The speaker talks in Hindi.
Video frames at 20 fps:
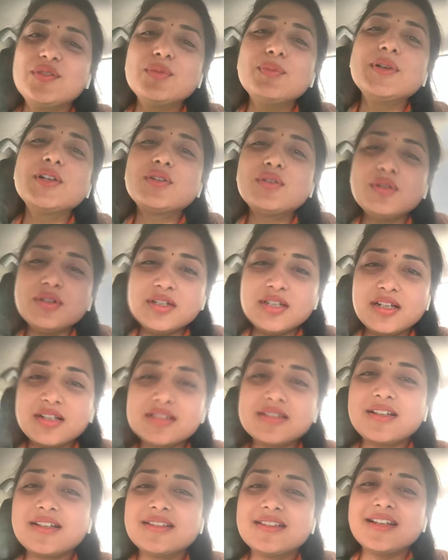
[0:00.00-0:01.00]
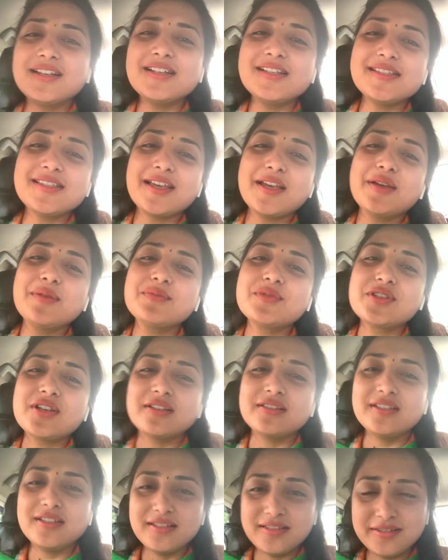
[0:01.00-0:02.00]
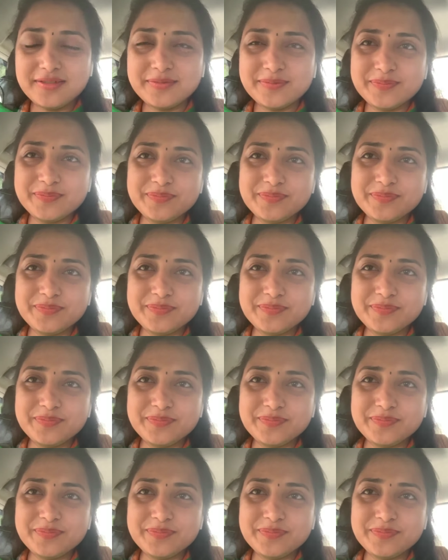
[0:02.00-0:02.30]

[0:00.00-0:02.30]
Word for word: वो बिल्कुल डर जाता है सहम जाता है